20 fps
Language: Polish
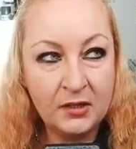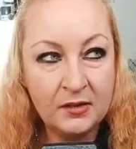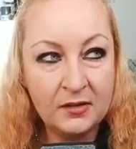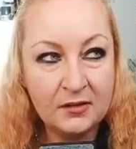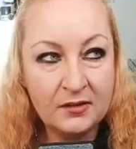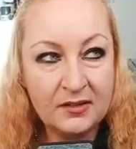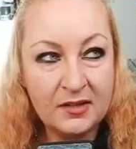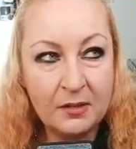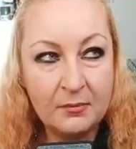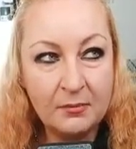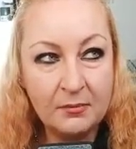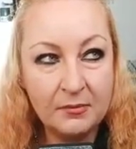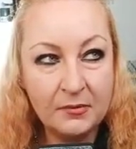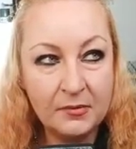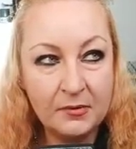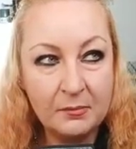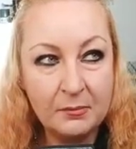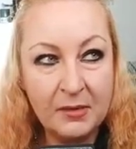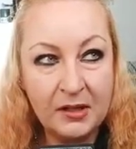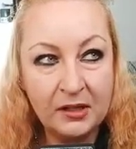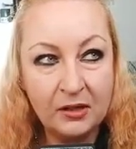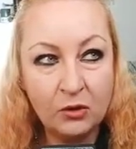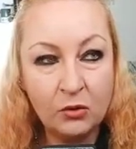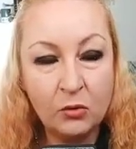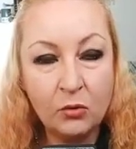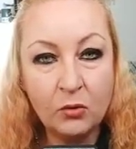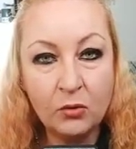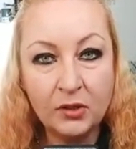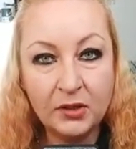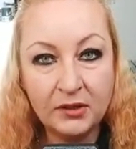sam
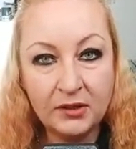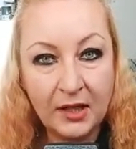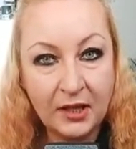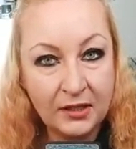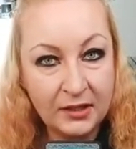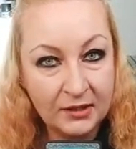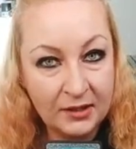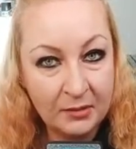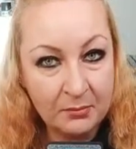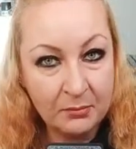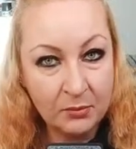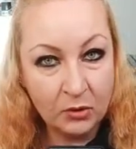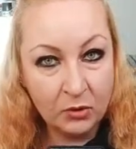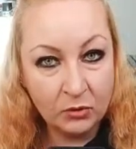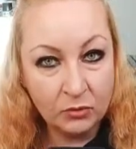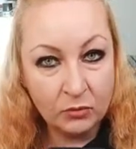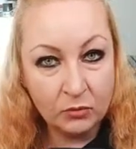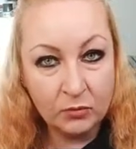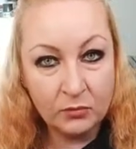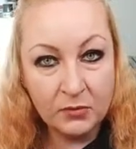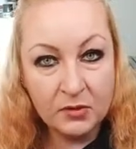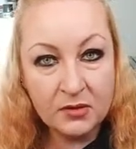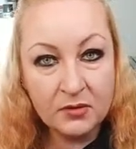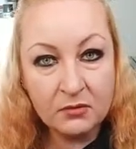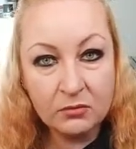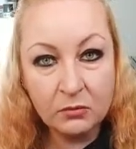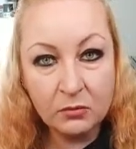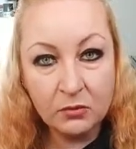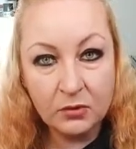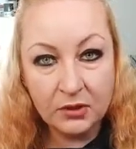Merkury daje nam polot
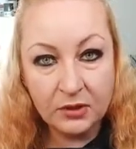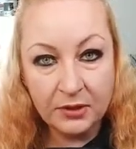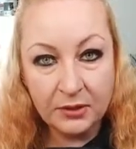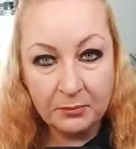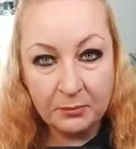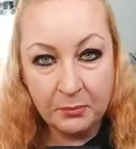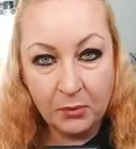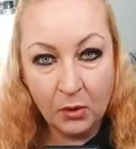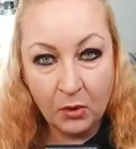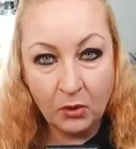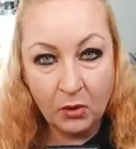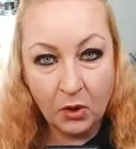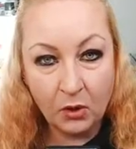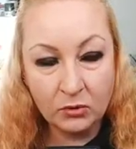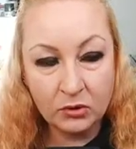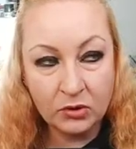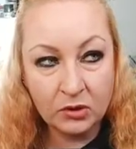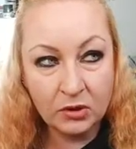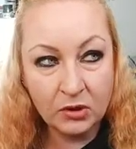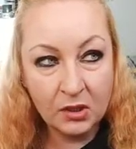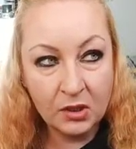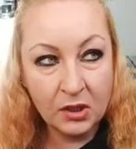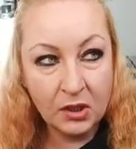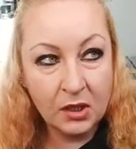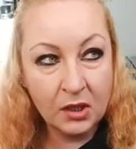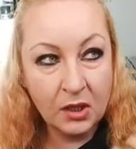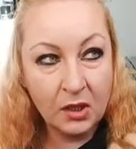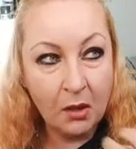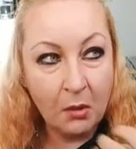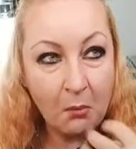umysłu i polot
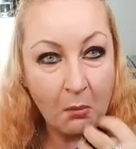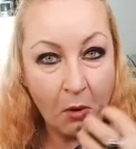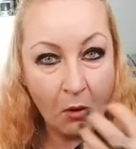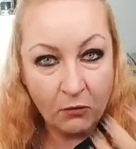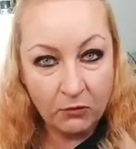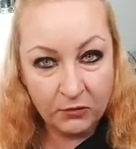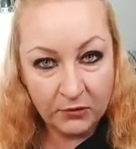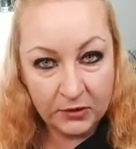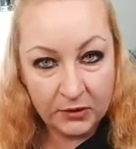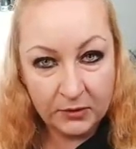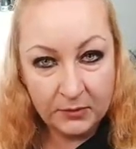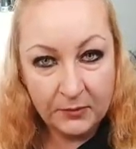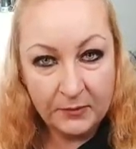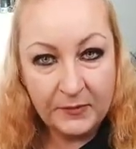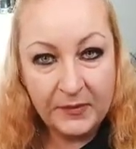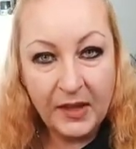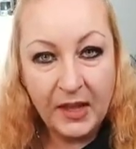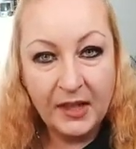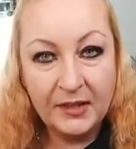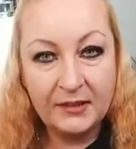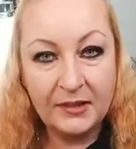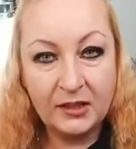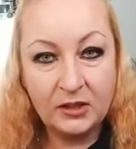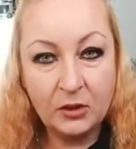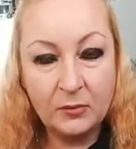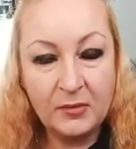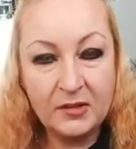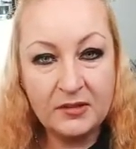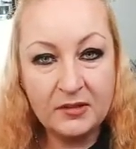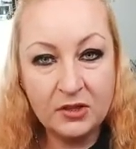mowy,
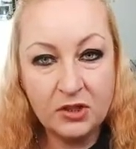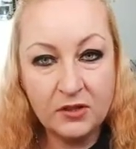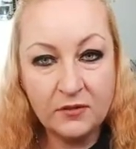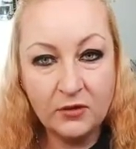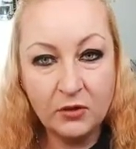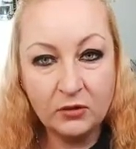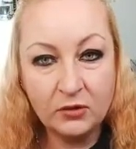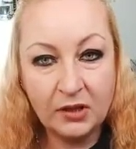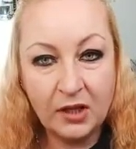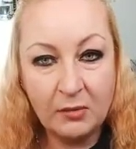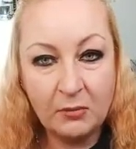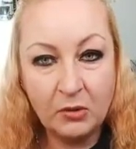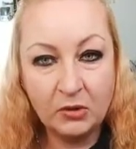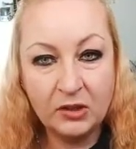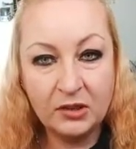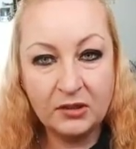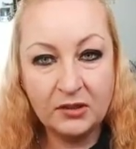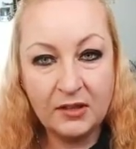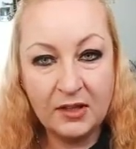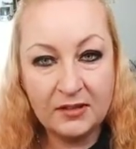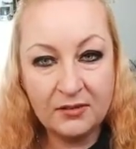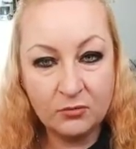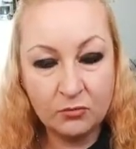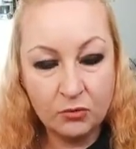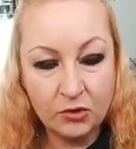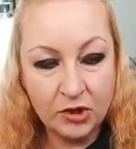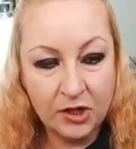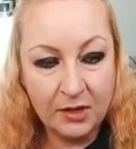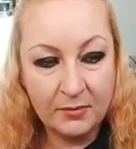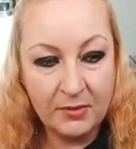natomiast dziewiątka monet nas
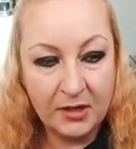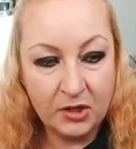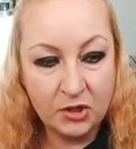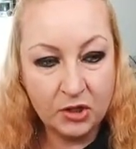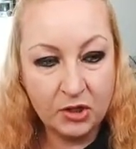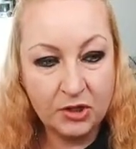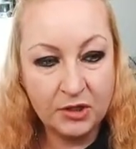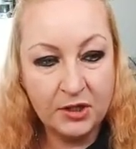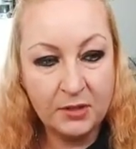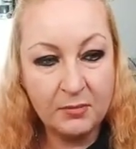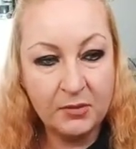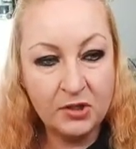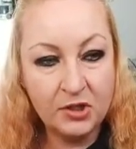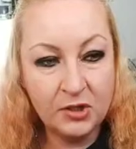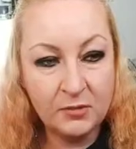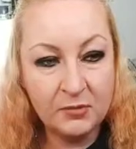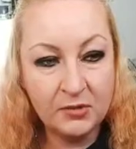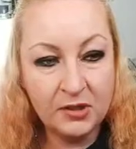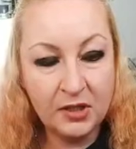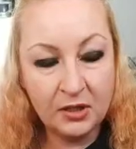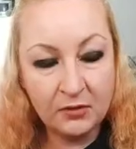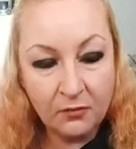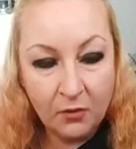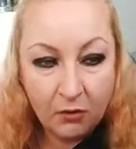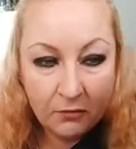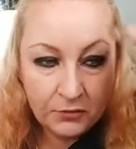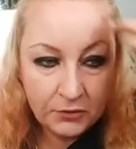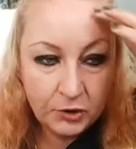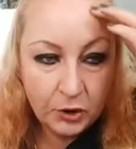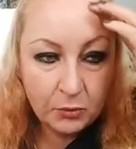uziemia, czyli nie będziemy
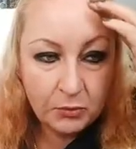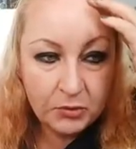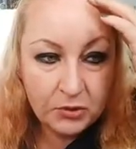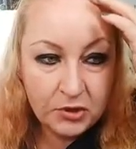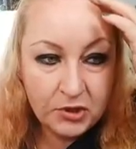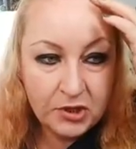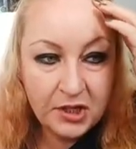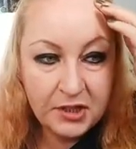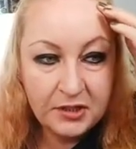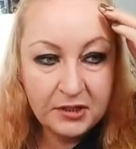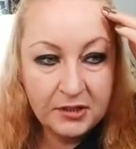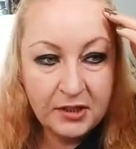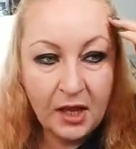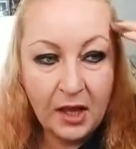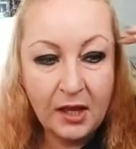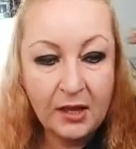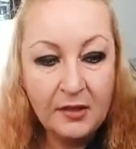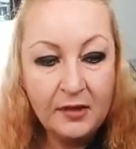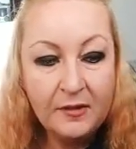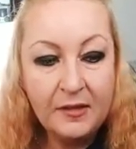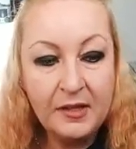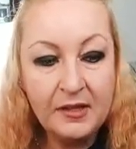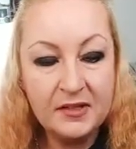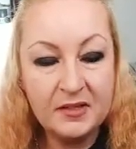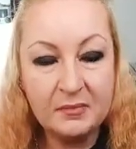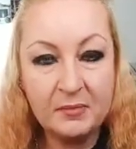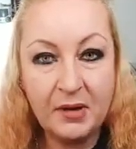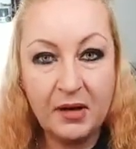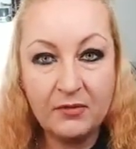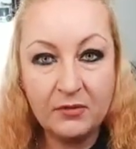nerwowi. Dobry dzień na
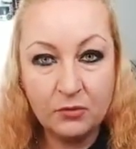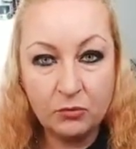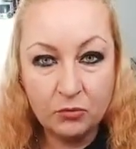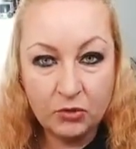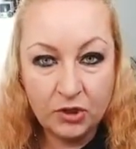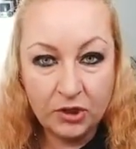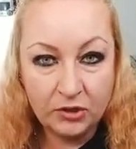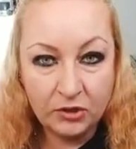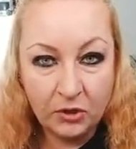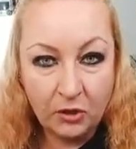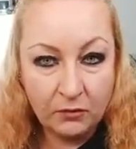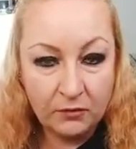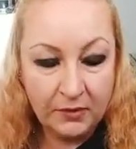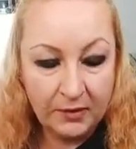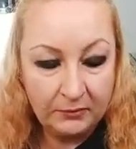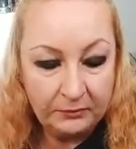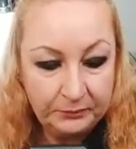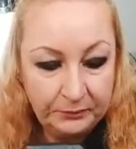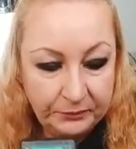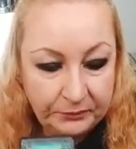sprawy urzędowe.